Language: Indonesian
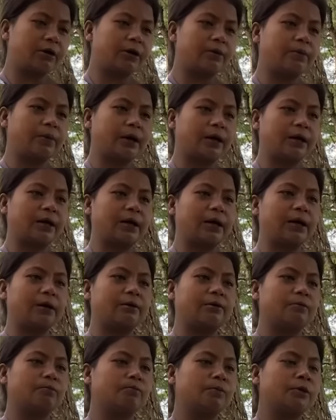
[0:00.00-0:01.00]
ki
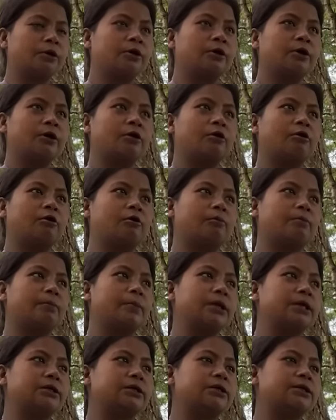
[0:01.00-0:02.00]
bakren bang
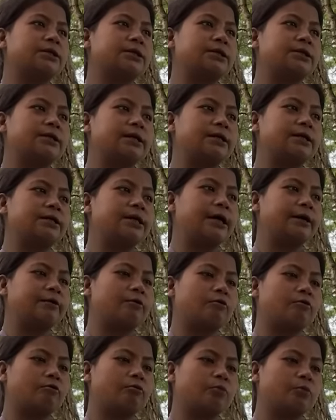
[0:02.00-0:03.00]
men misa jan
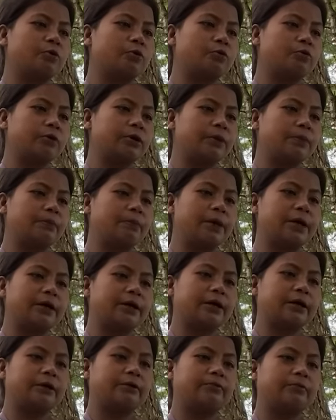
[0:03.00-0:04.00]
ru kum tu ki pej
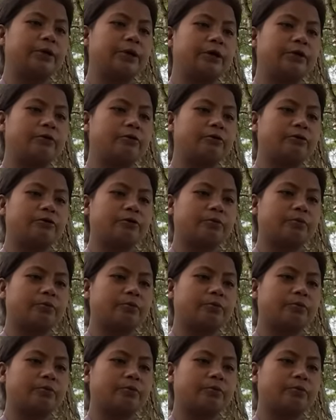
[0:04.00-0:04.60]
ya ki video jong